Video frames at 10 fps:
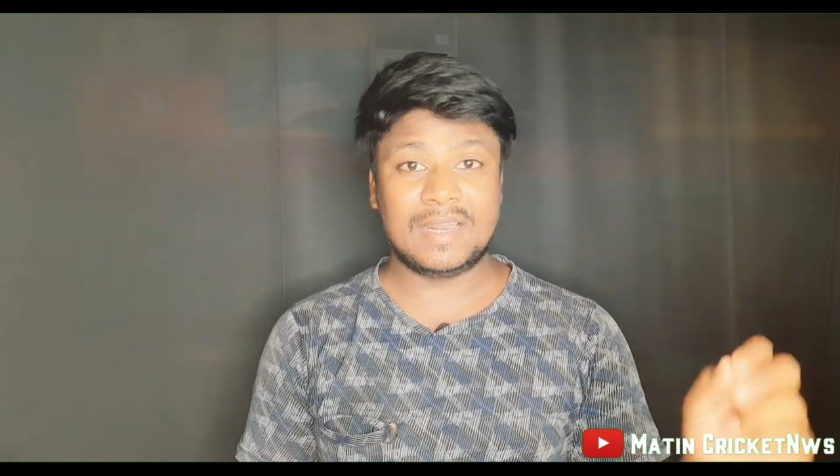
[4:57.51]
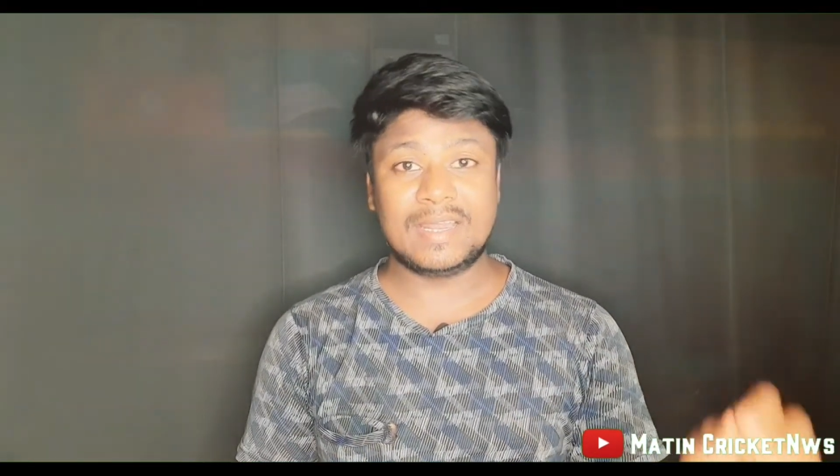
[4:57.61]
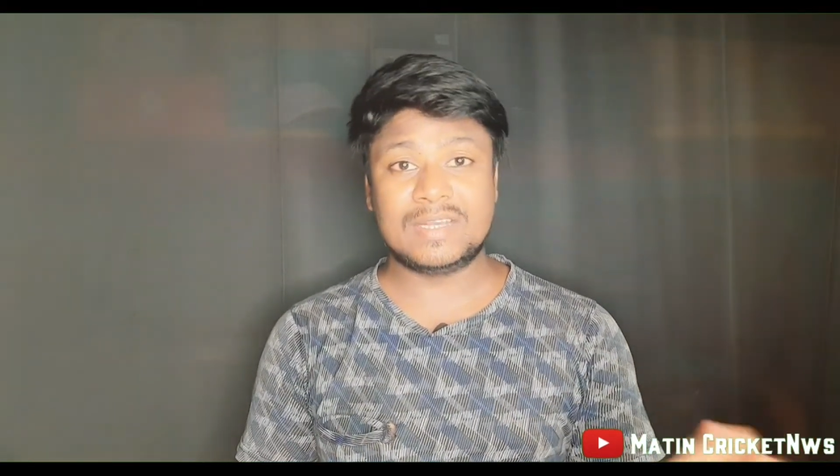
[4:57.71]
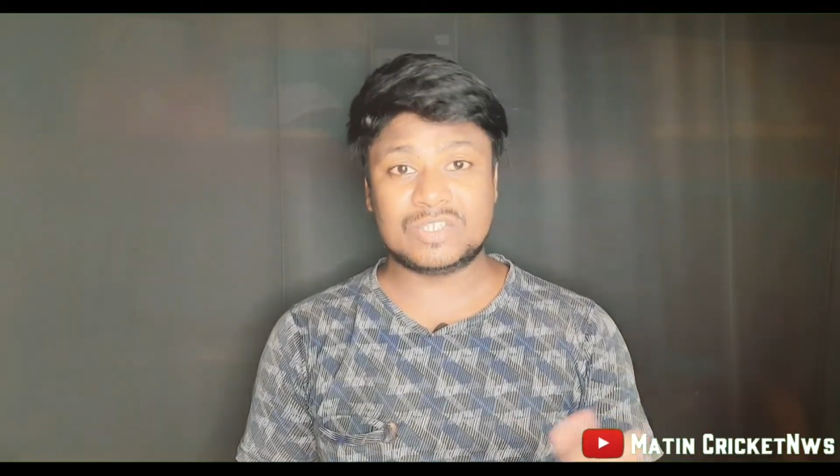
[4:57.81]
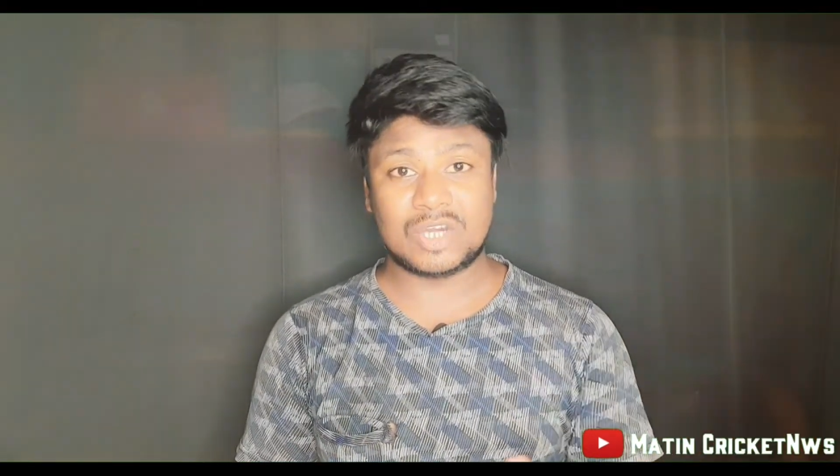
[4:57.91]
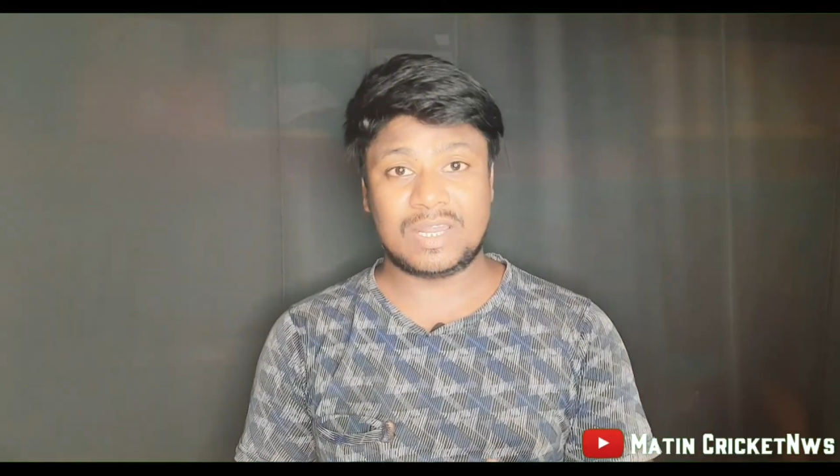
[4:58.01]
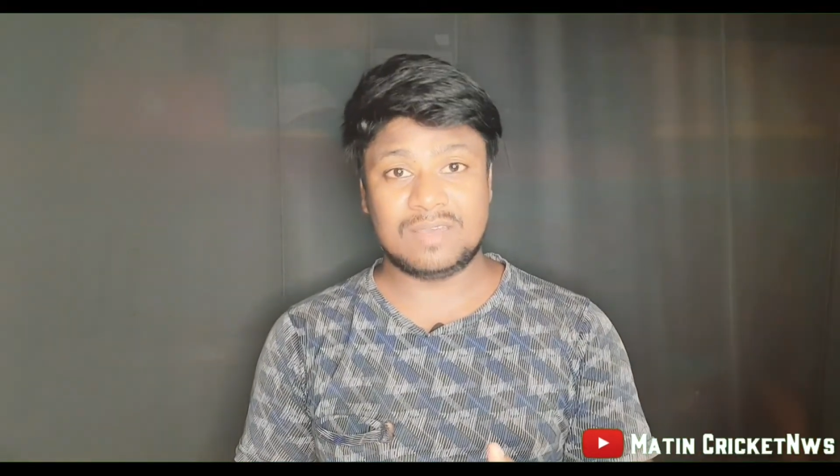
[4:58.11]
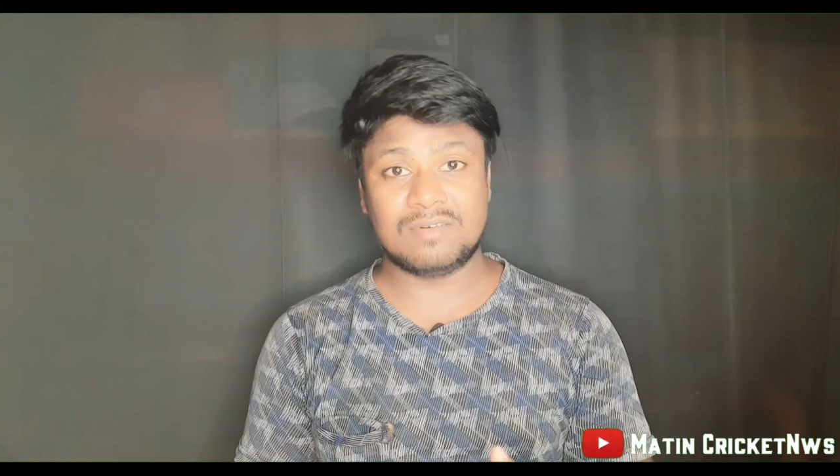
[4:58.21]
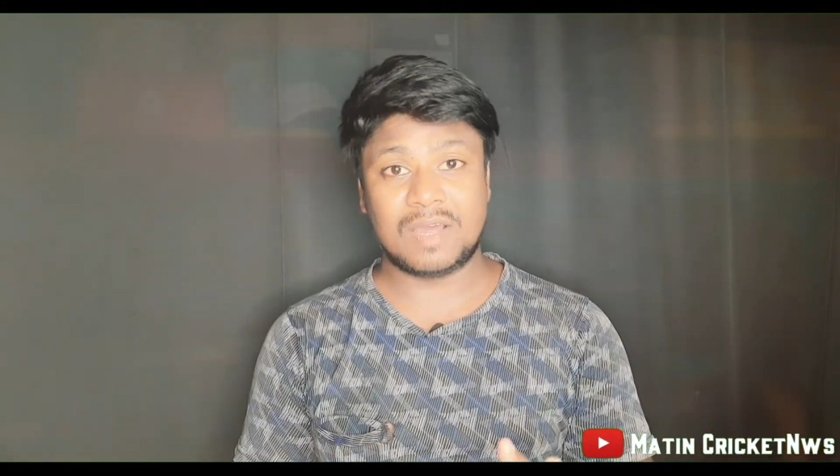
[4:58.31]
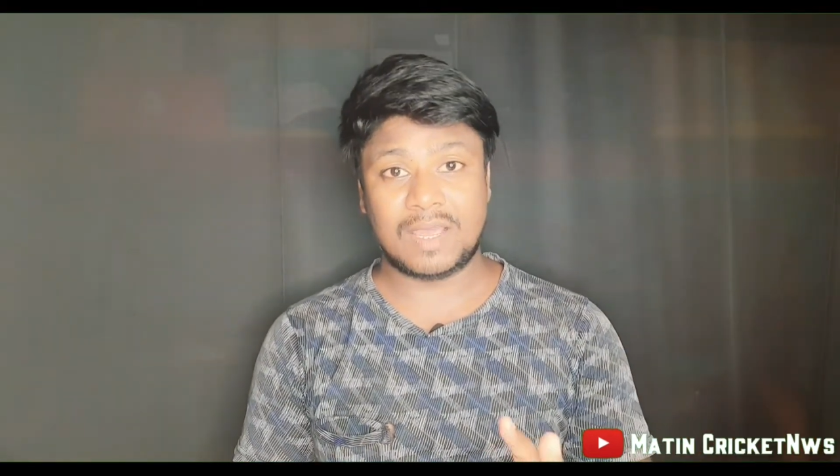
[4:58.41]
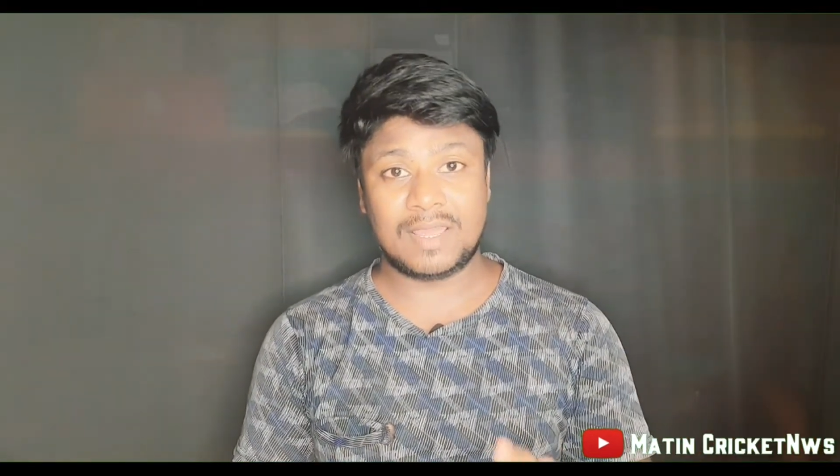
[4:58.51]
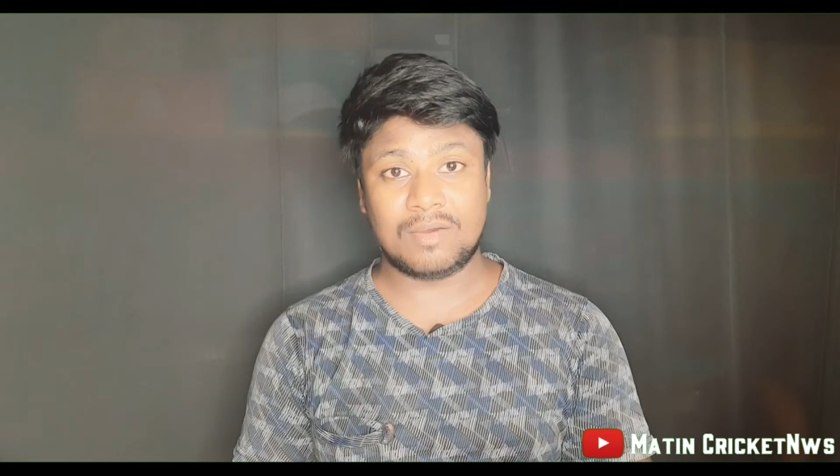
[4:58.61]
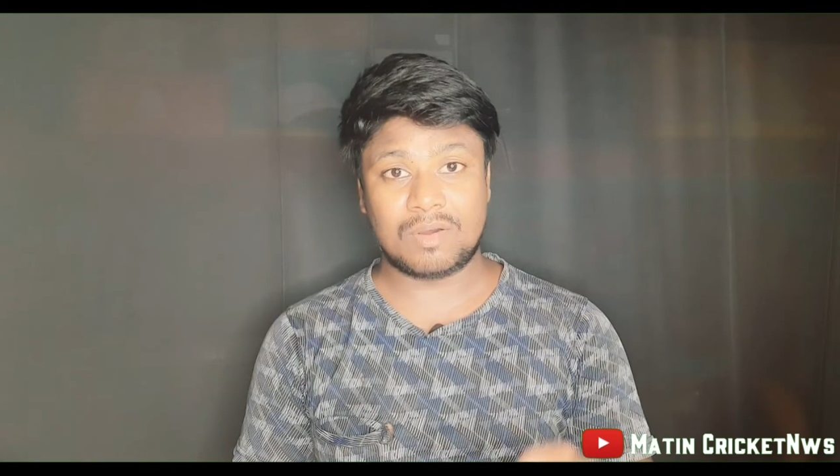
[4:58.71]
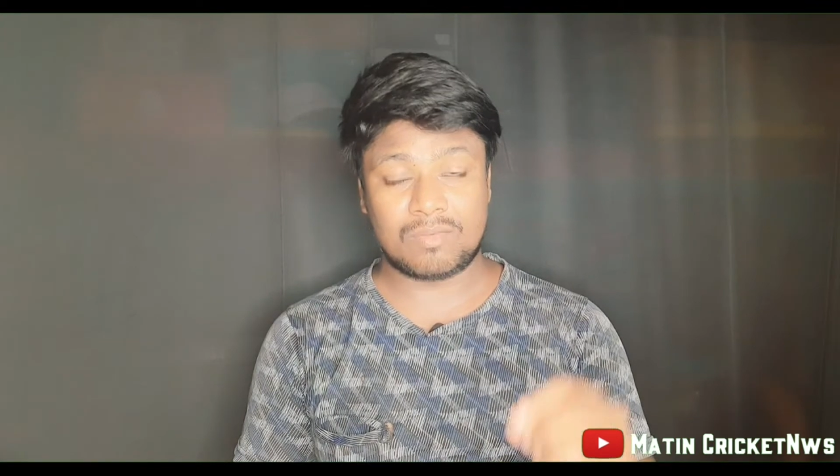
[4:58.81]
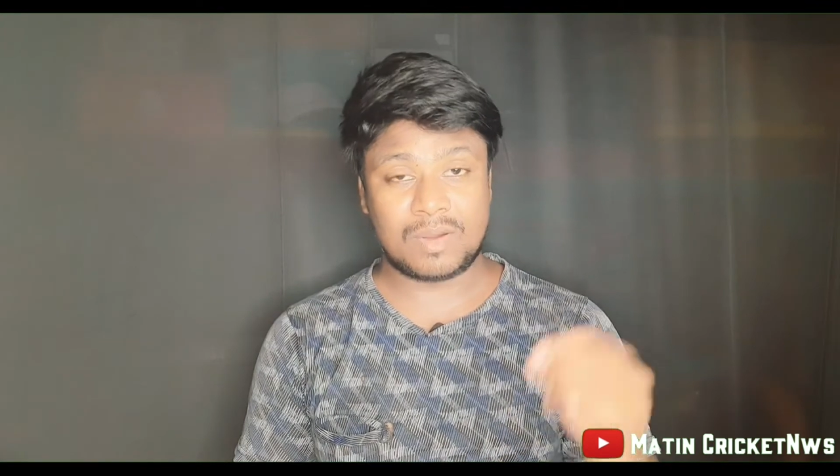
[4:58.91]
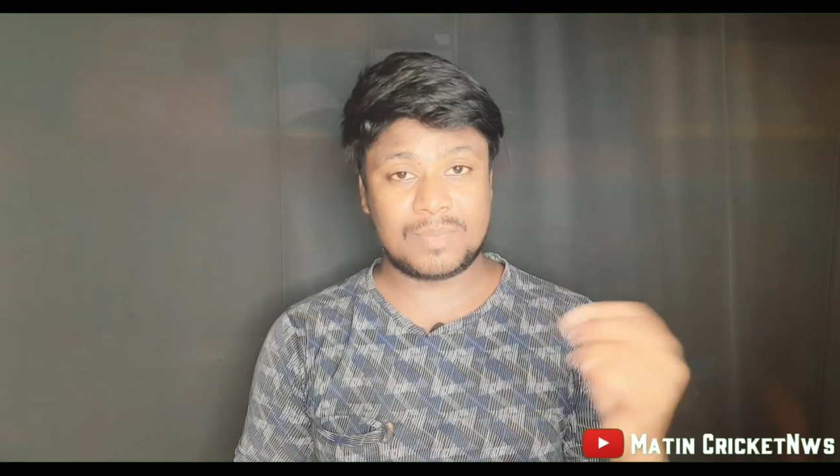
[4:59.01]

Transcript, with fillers: इंग्लैंड जाने वाला है और वहाँ